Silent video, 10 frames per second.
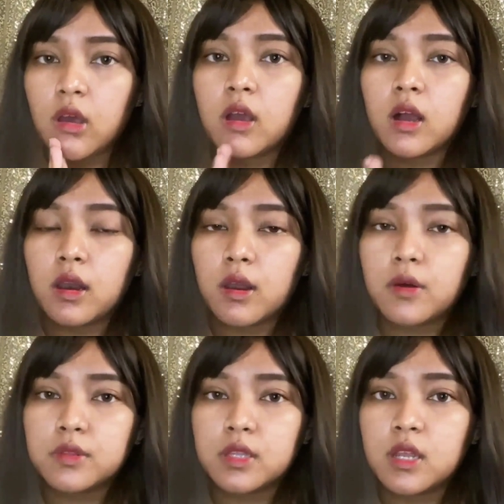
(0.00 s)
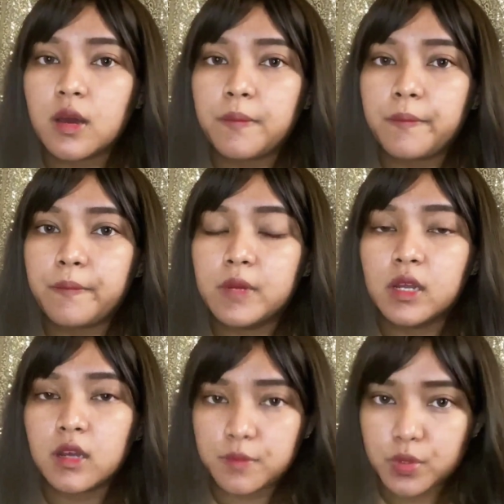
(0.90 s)
kalau tidak
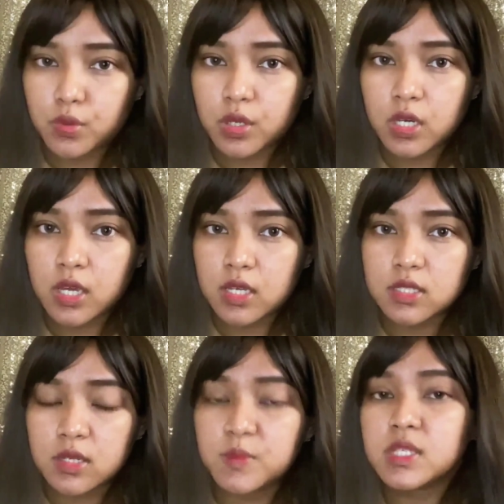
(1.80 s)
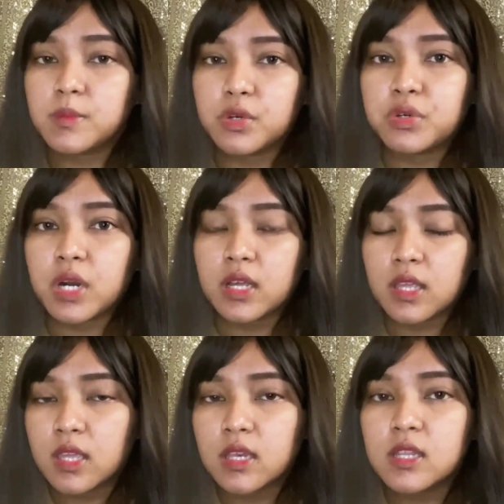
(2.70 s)
dengan produk ini aja bisa
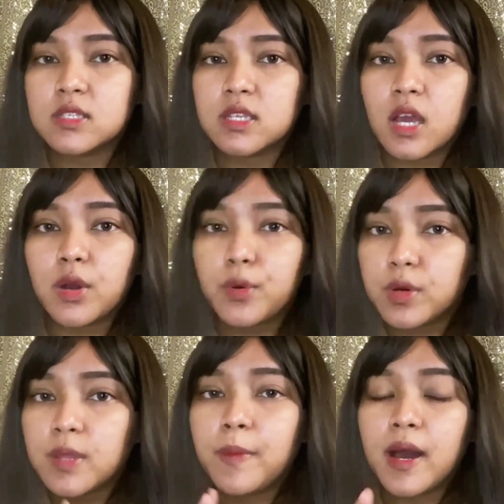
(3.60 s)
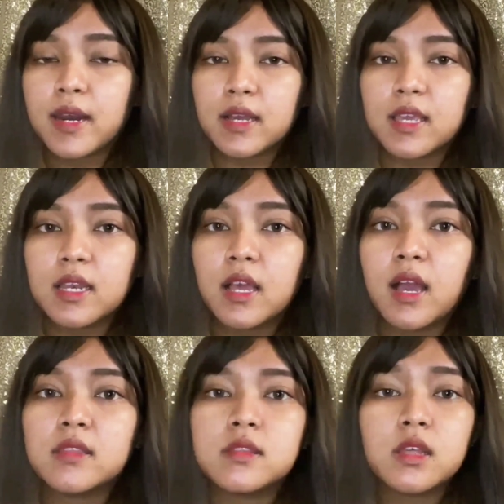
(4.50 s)
mengurangi di sini aku dibarengi
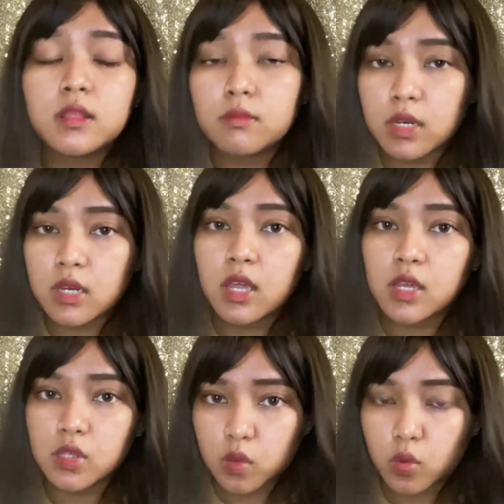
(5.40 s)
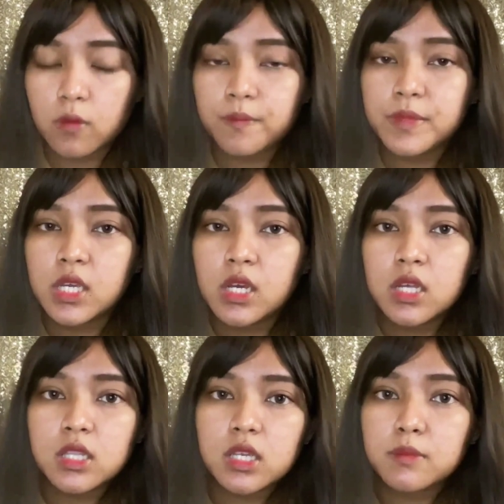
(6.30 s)
dengan treatment yaitu
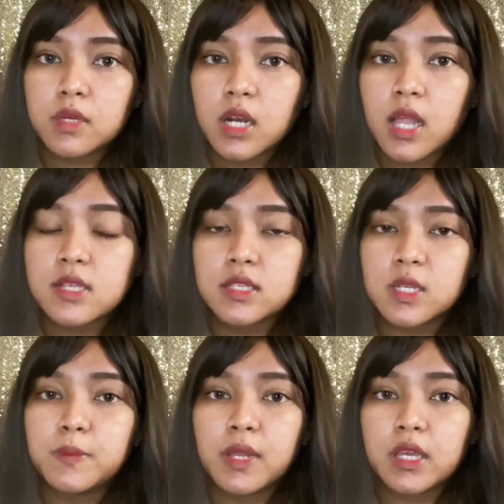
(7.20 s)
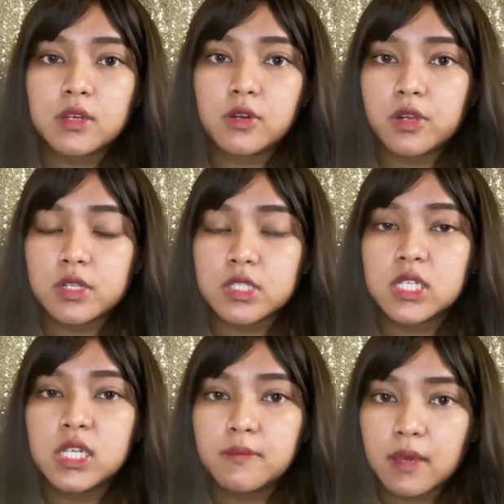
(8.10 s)
treatment laser black doll
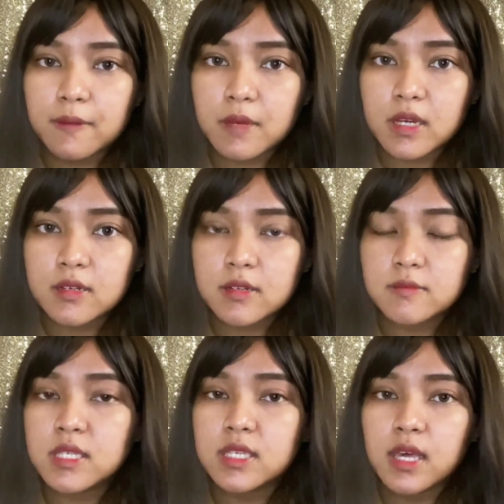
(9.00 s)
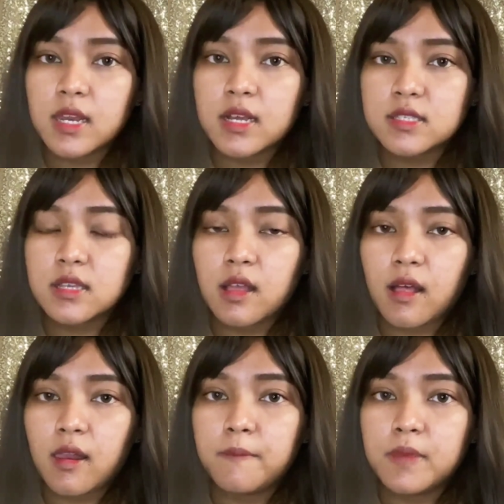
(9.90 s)
jadi memang biar
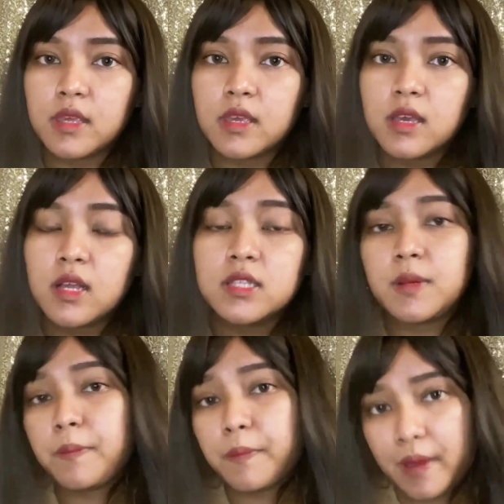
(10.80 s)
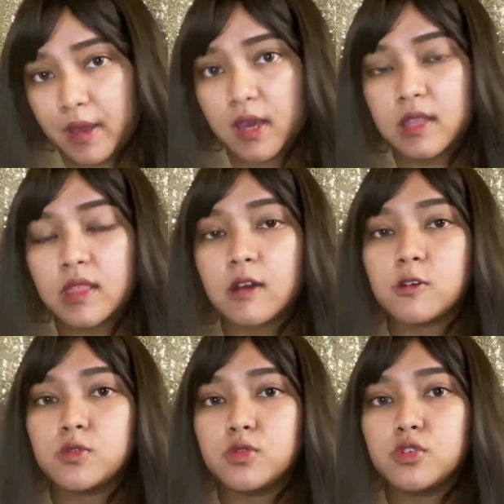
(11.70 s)
hasilnya lebih cepat
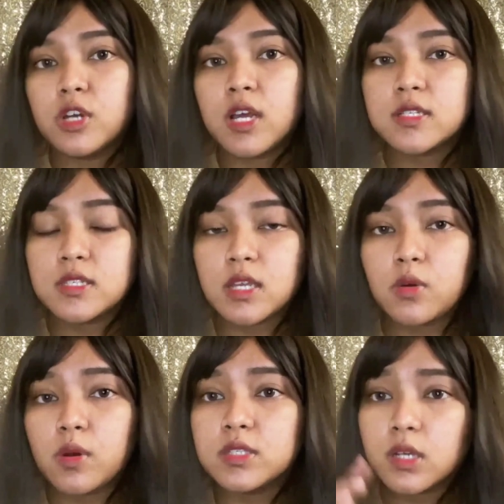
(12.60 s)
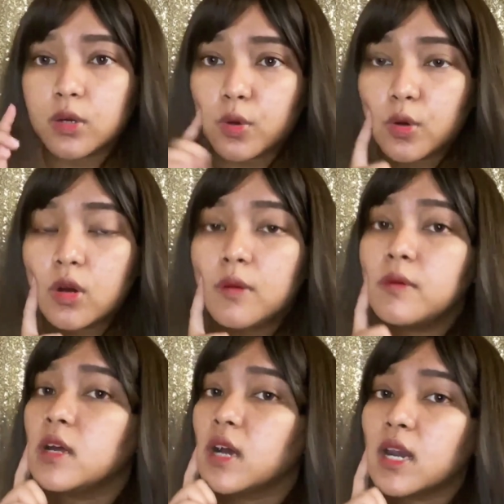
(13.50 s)
aku laser
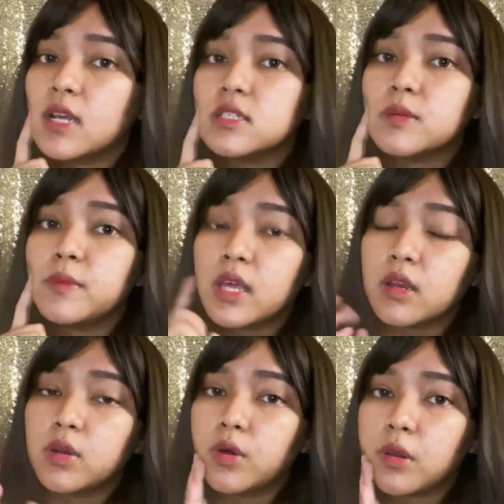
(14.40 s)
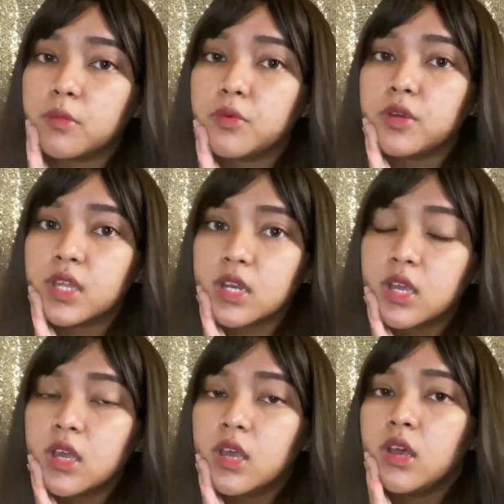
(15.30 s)
wajahku dengan laser black doll mungkin
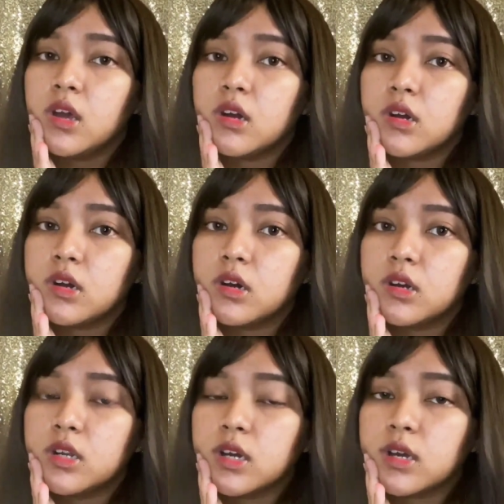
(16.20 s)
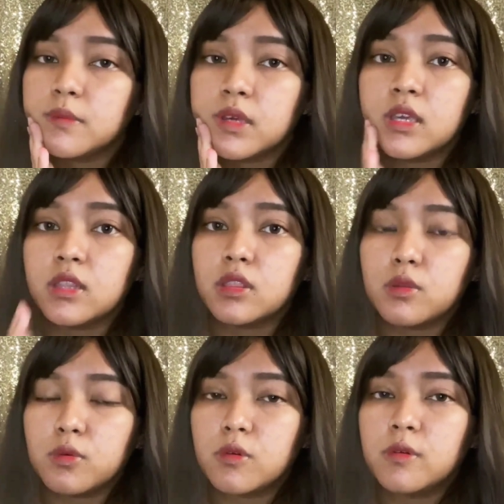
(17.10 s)
uh, dengan
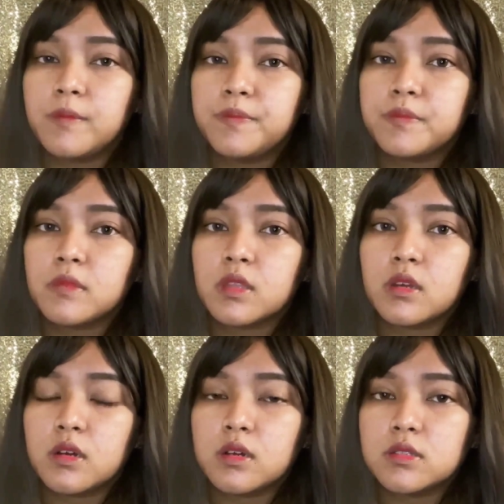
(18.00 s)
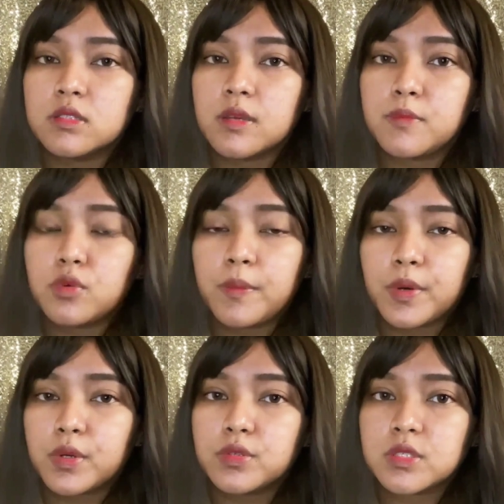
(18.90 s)
begitu semua
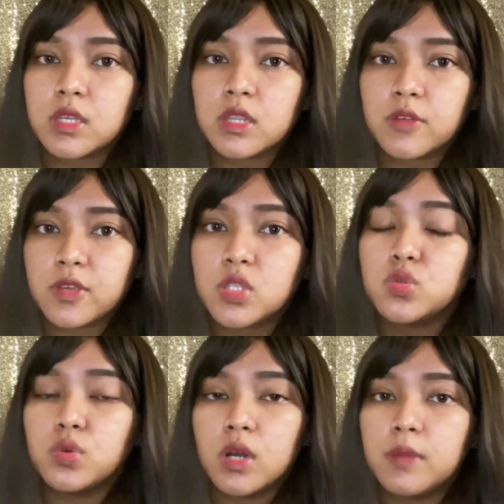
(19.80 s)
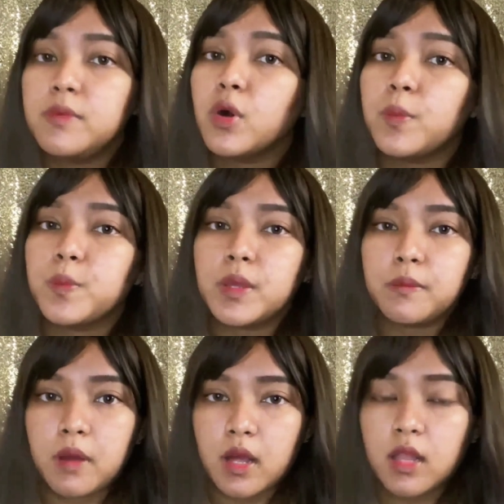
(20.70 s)
produk scientific juga lebih
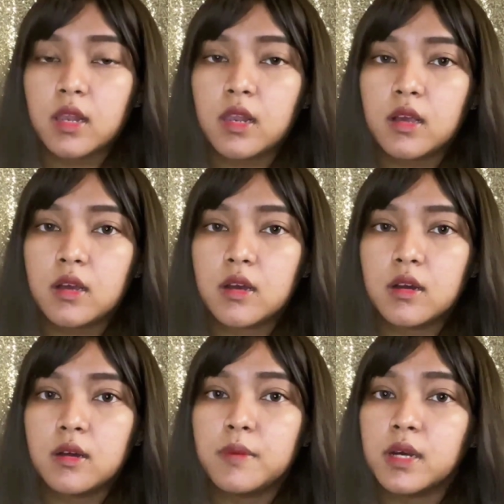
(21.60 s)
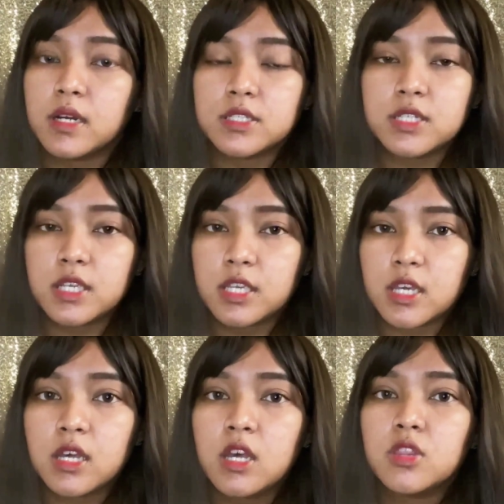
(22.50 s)
optimal eh,
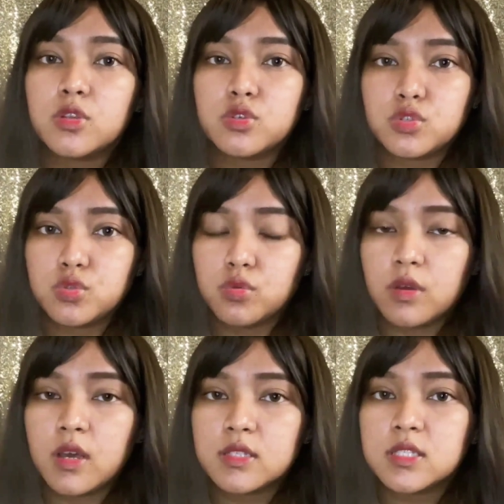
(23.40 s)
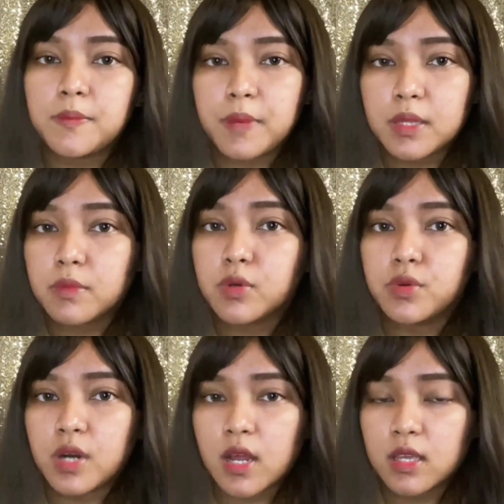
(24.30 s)
bekerjanya terus juga cepat
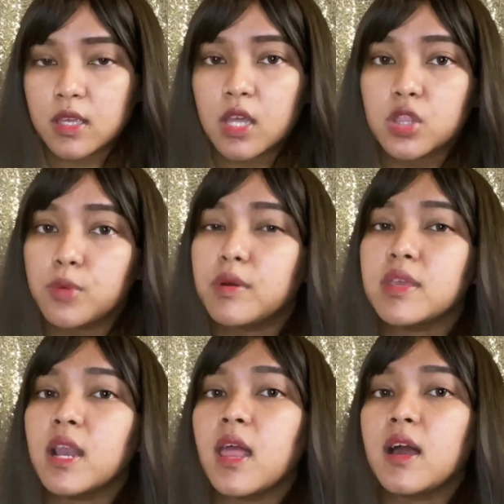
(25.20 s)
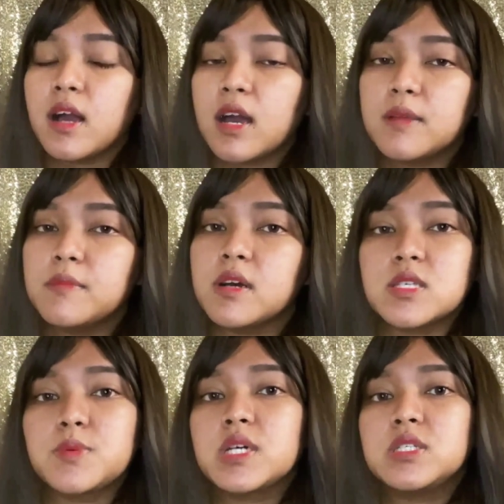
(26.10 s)
mengurangi atau menghilangkan
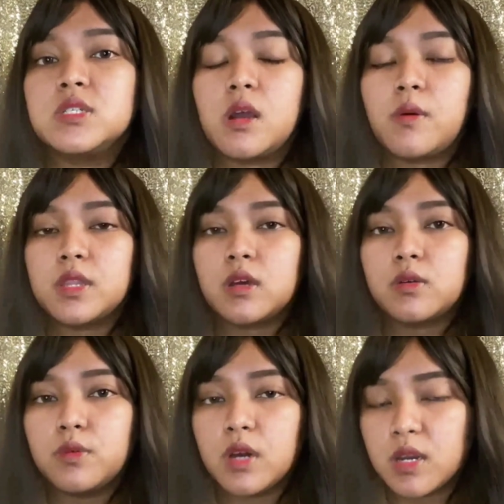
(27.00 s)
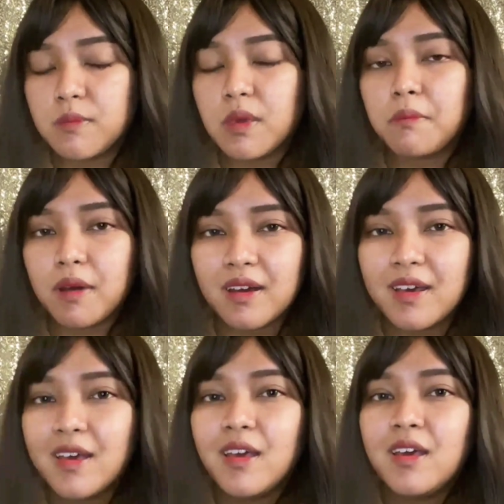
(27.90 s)
bekas-bekas jerawat aku karena memang
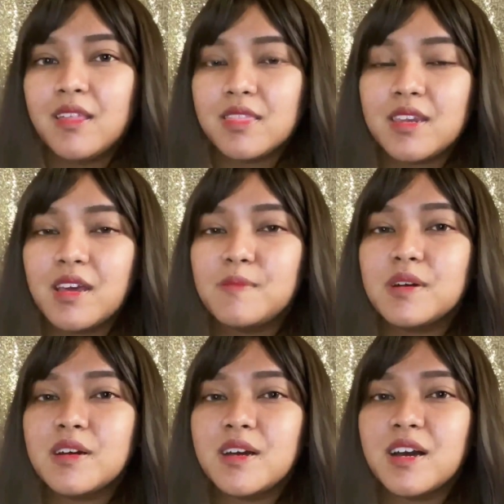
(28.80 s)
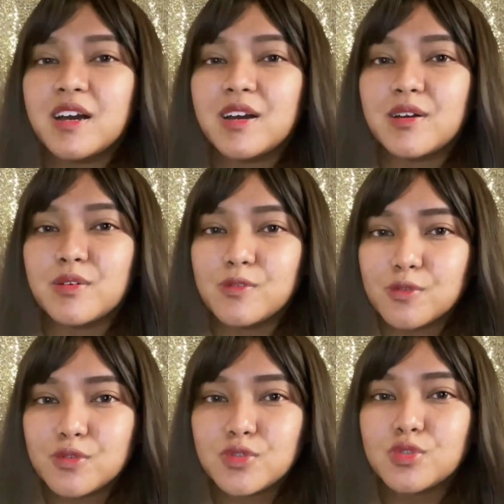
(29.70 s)
tidak
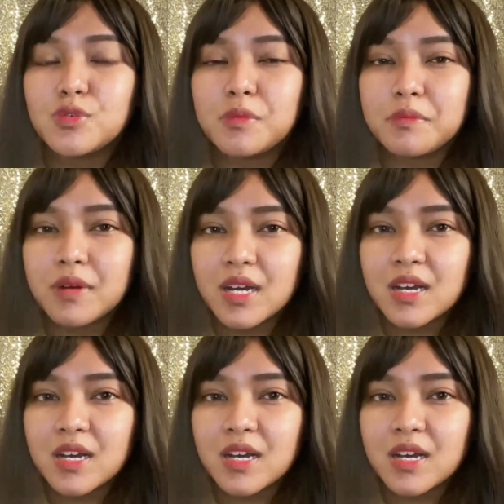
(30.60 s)
mengganggu cuma